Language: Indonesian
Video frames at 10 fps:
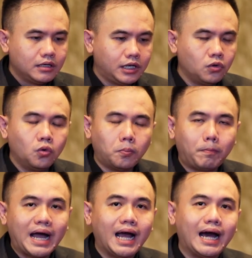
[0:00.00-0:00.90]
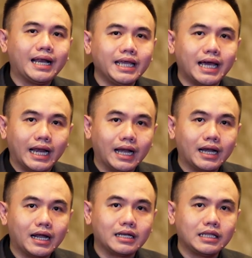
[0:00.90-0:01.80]
diupah harian.
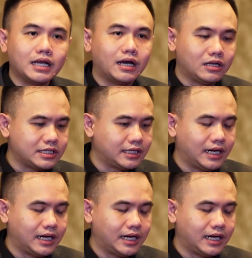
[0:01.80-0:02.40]
Artinya kalau saya